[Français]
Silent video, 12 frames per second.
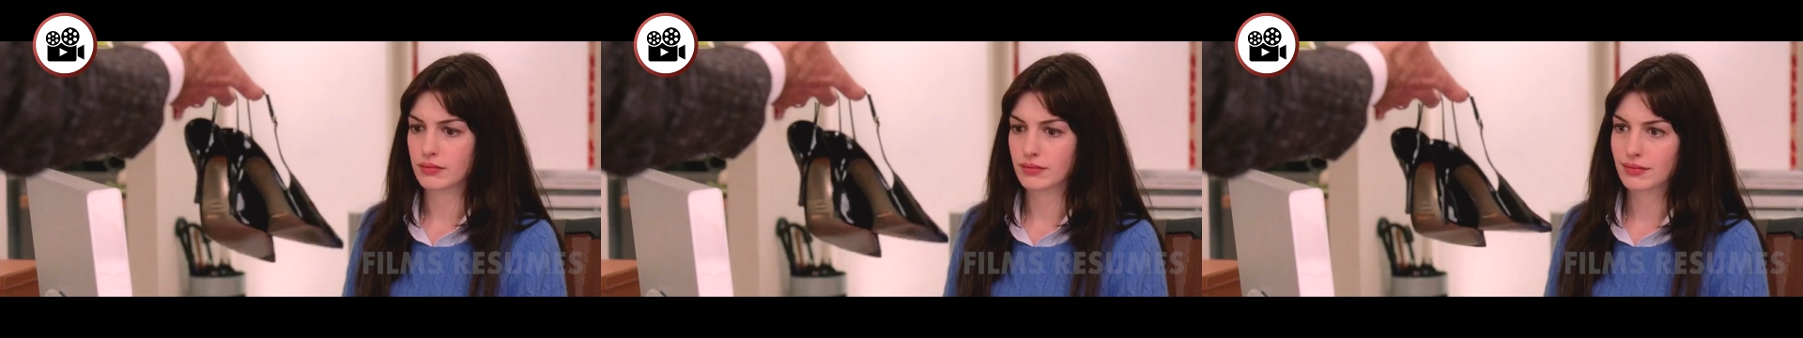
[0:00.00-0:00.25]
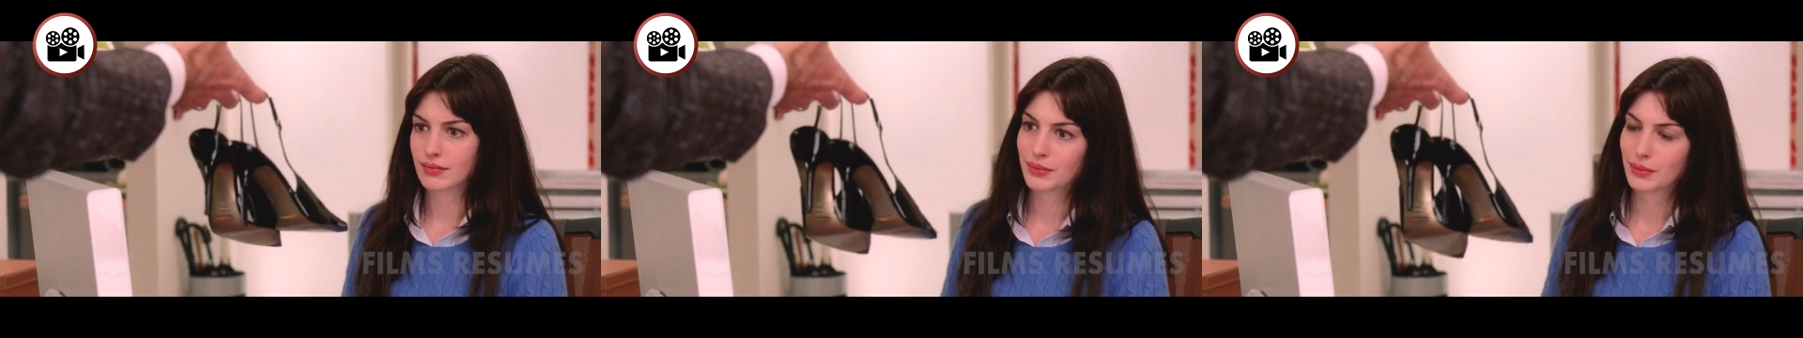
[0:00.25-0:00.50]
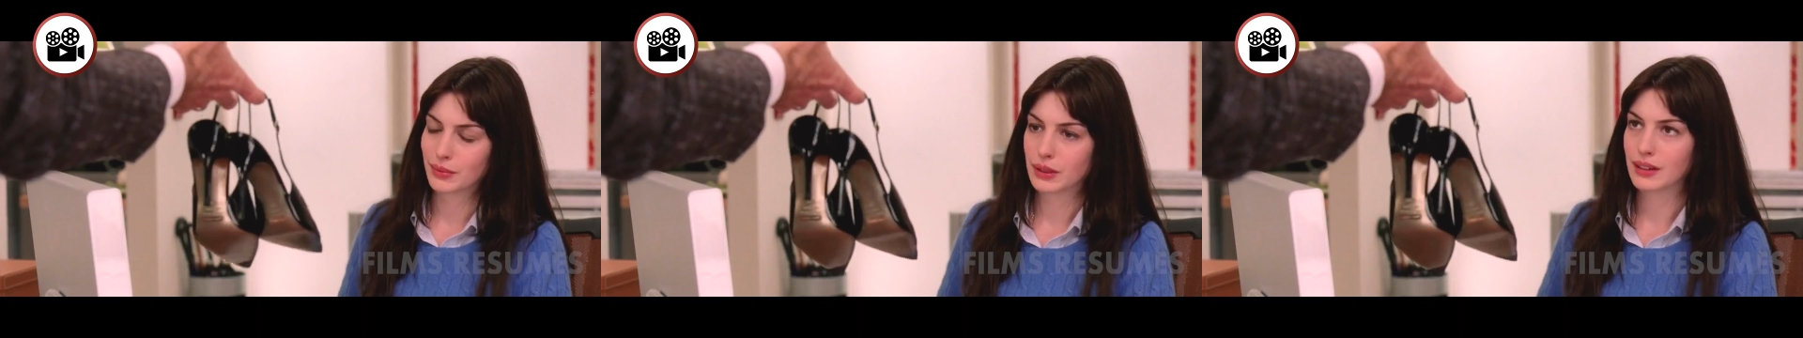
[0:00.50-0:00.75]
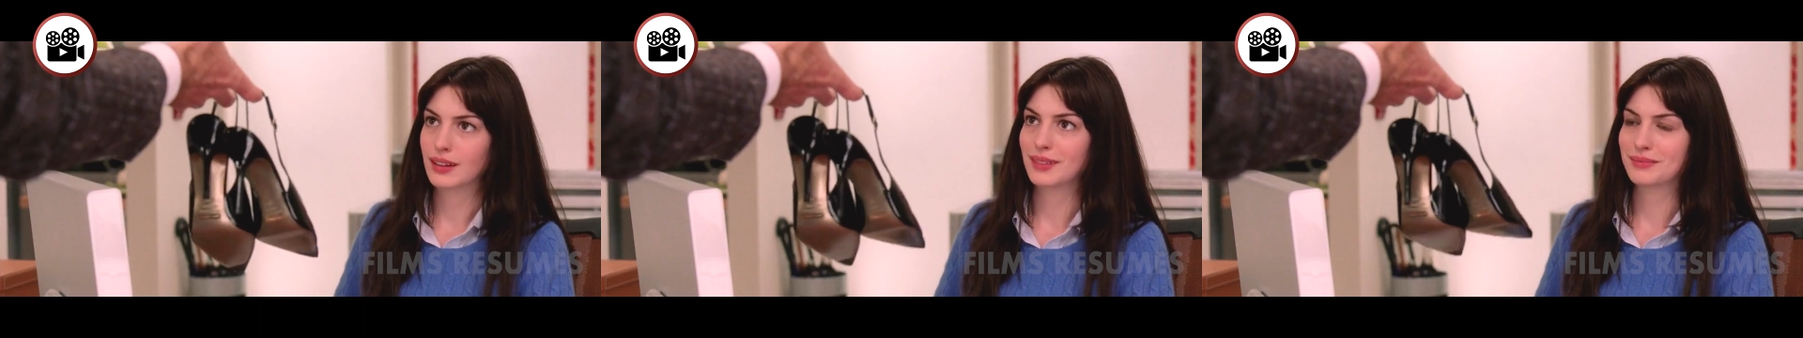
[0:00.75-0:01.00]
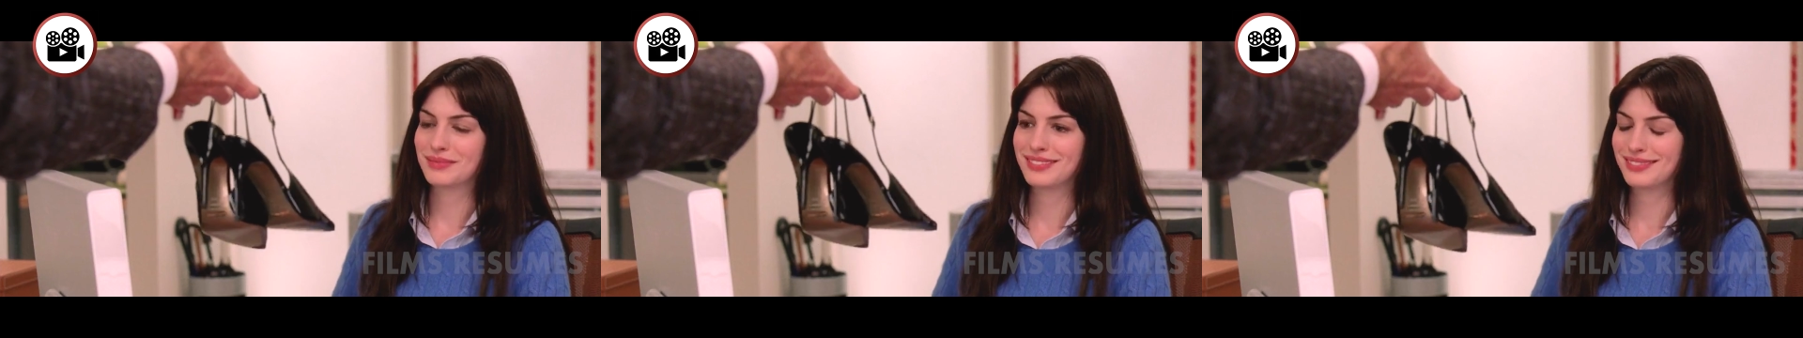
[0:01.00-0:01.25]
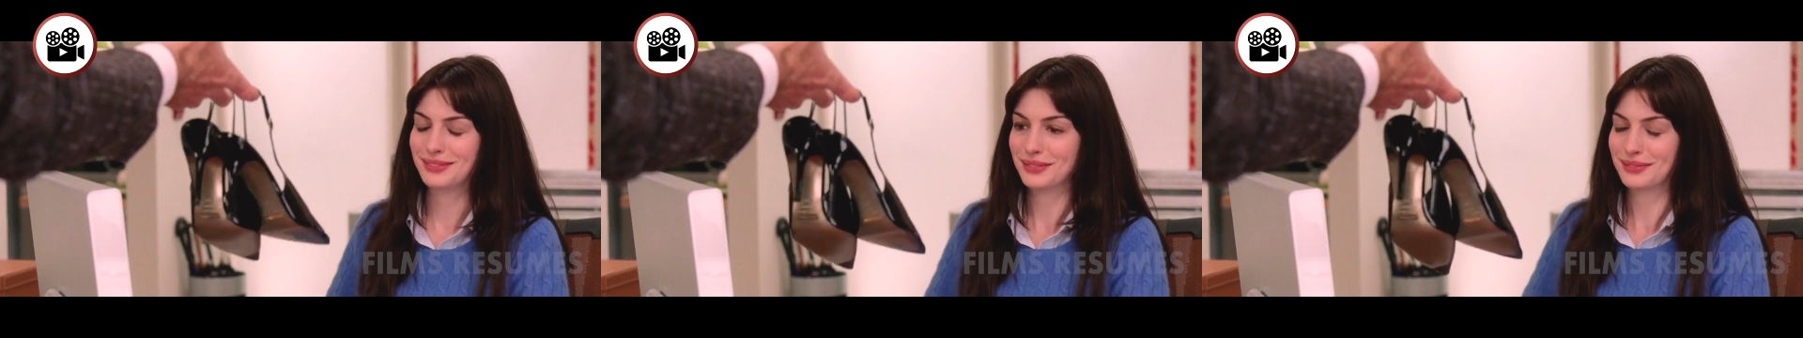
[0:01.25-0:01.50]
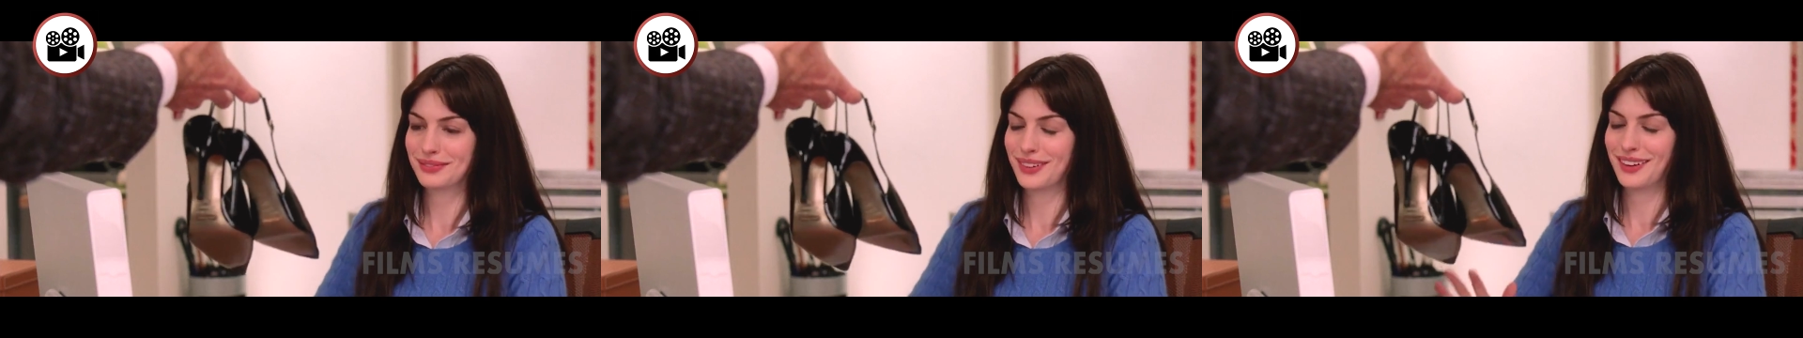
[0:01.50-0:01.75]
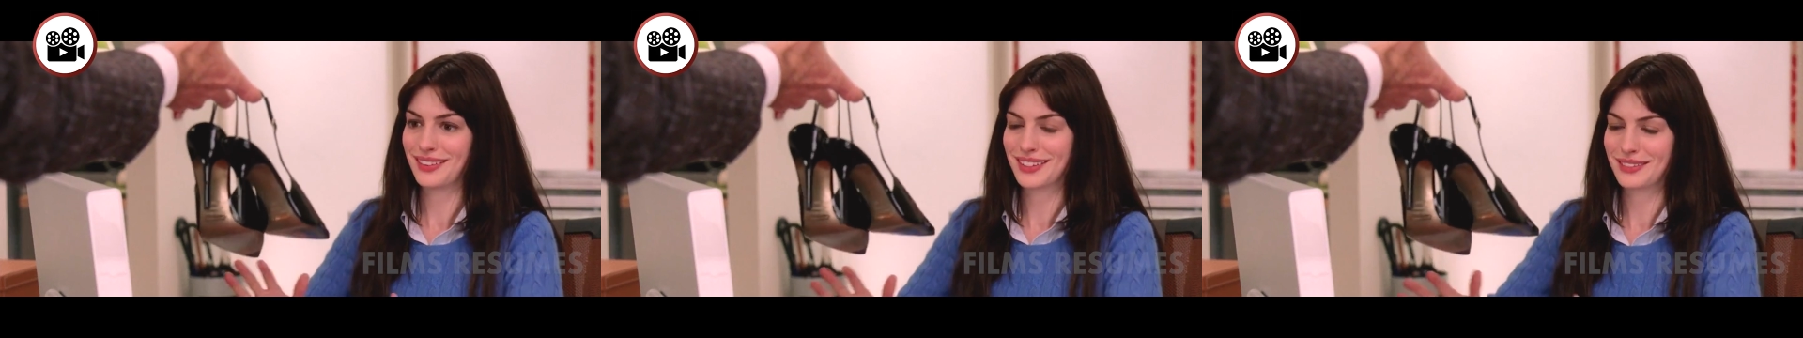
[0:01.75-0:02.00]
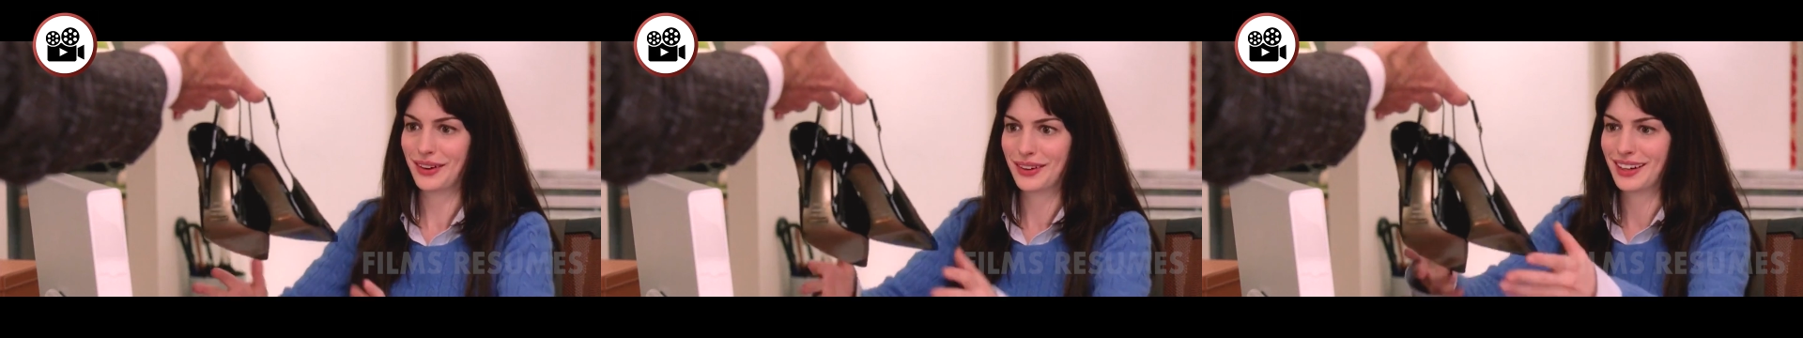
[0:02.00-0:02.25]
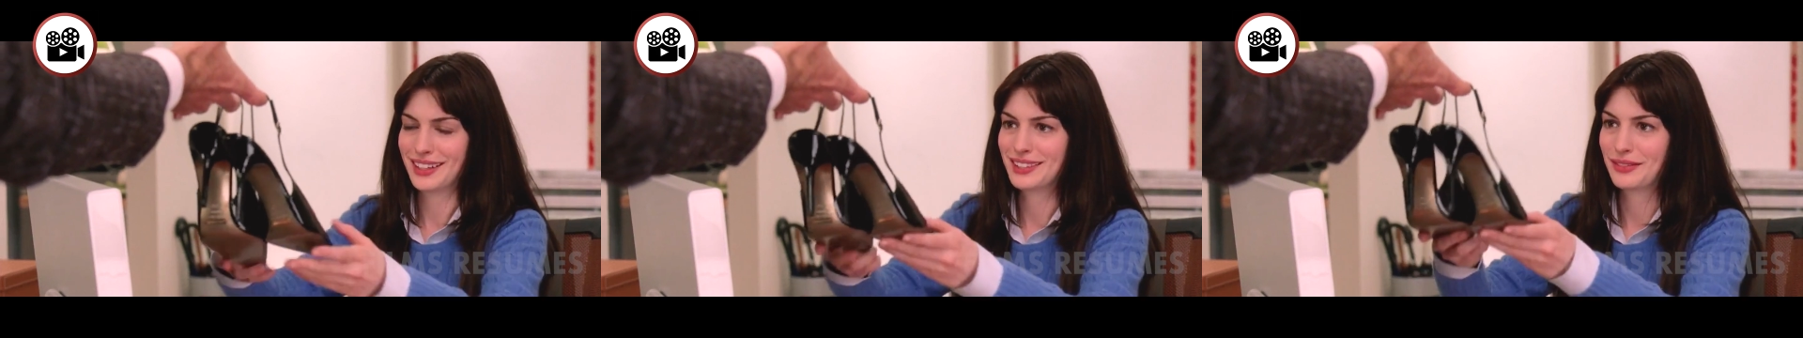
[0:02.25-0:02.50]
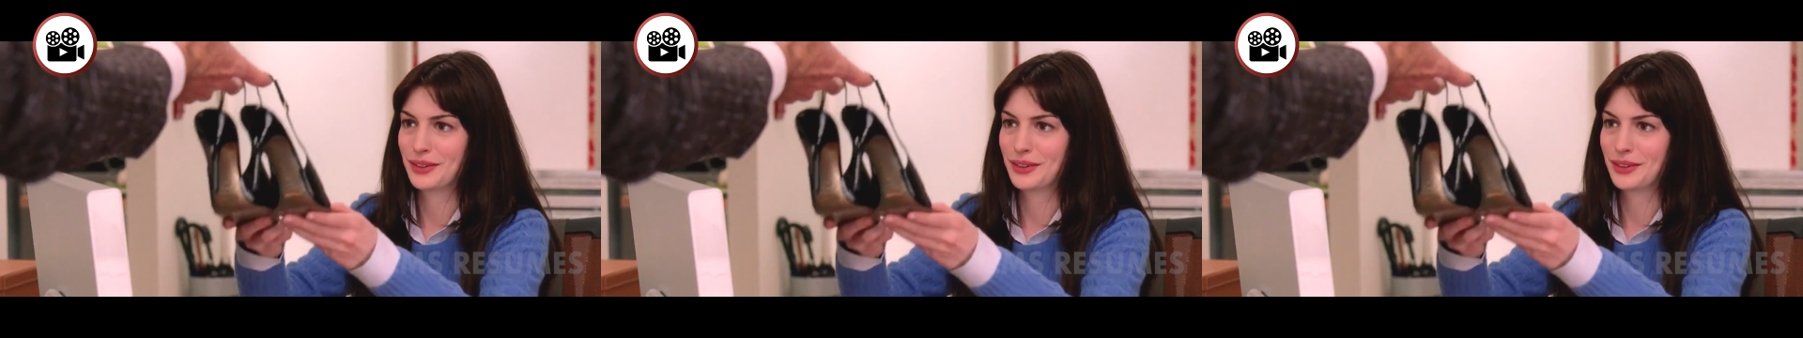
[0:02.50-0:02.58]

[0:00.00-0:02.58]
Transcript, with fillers: collèges, Nigel, à lui fournir une paire